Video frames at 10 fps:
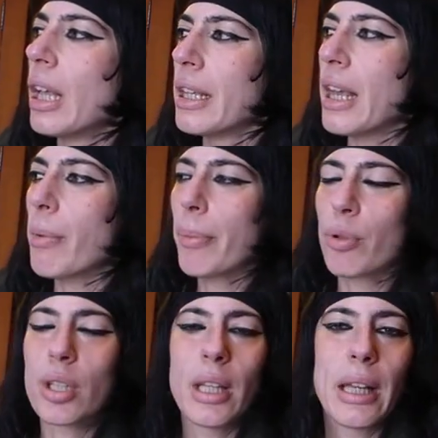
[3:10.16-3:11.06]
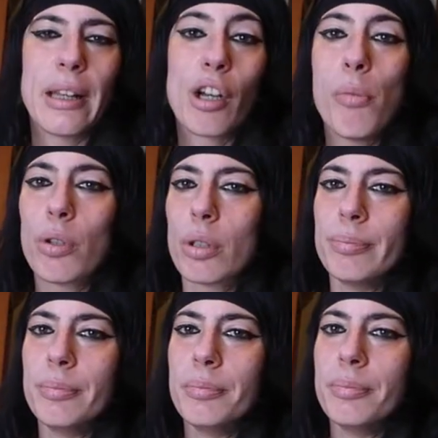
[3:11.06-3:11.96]
y habla pues, eh, de cómo,
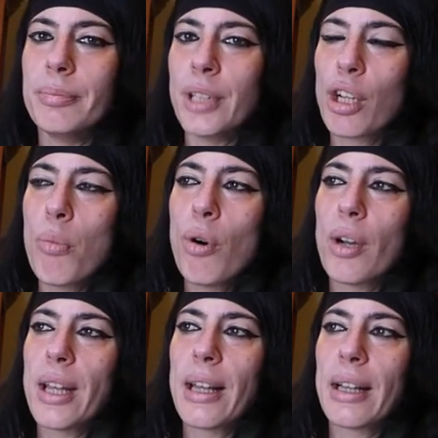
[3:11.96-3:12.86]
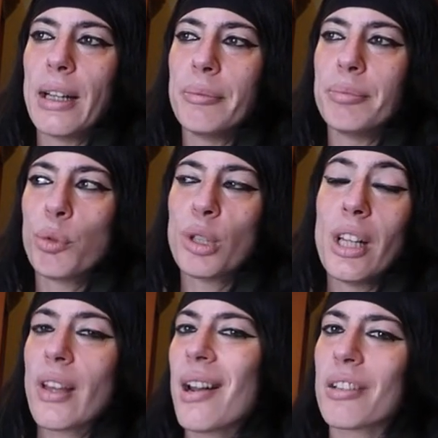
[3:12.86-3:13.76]
mm, de cómo
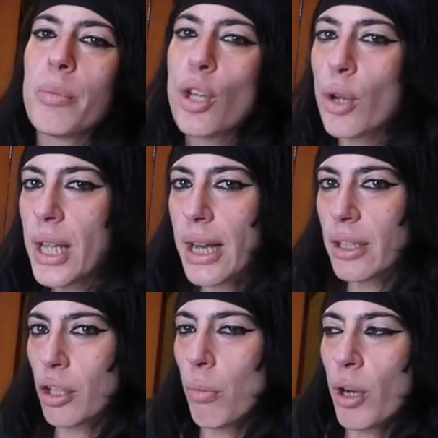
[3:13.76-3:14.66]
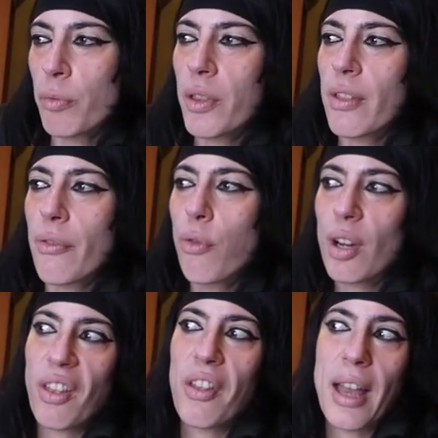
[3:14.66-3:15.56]
utilizar a las minorías como una especie de
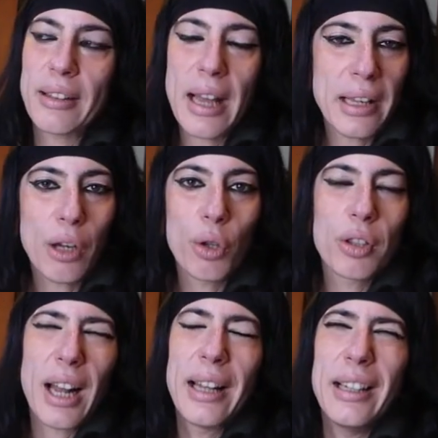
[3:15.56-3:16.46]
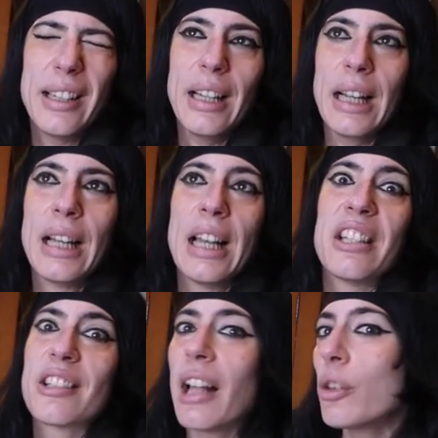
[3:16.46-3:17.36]
fuerza de ataque contra el
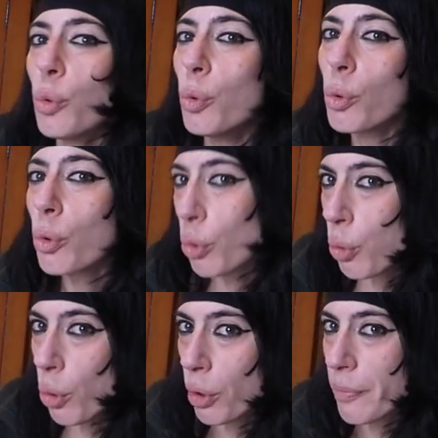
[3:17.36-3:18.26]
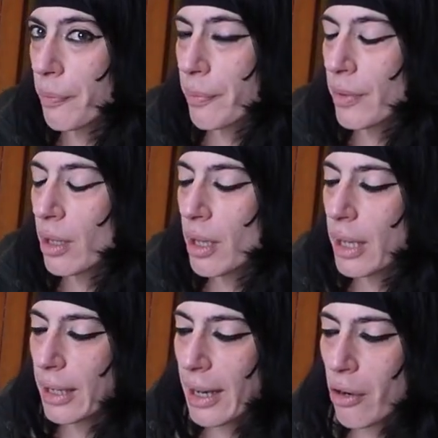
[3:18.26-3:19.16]
statu quo.
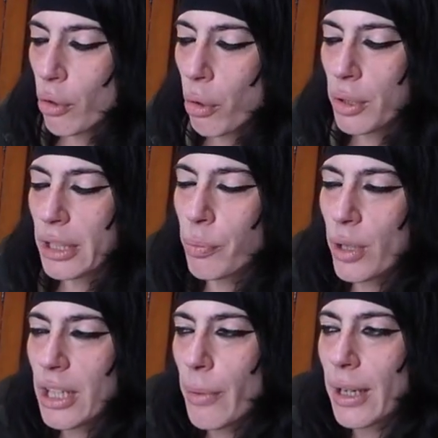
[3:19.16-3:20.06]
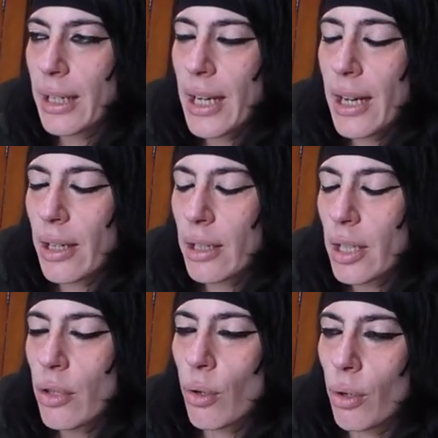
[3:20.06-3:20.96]
Claro, luego después de ver quiénes han
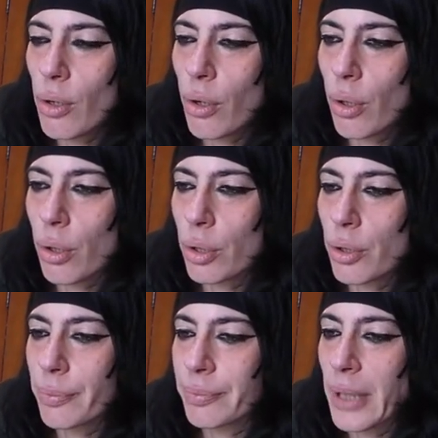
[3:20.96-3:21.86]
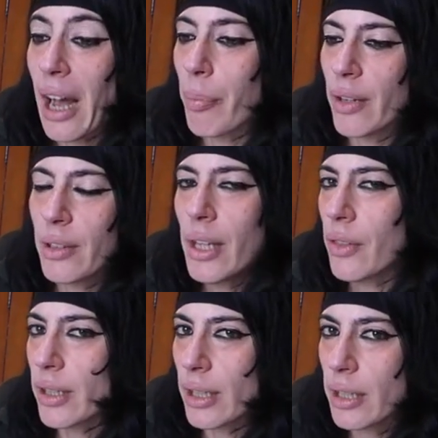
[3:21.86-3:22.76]
sido los
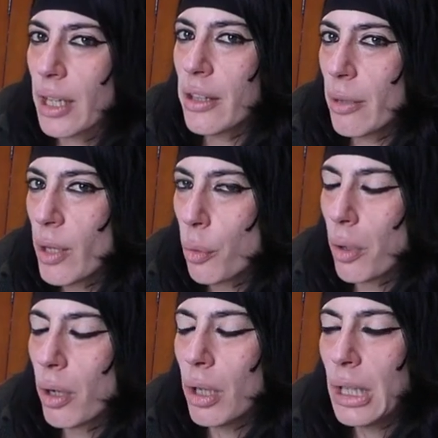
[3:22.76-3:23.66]
aprendices de este individuo,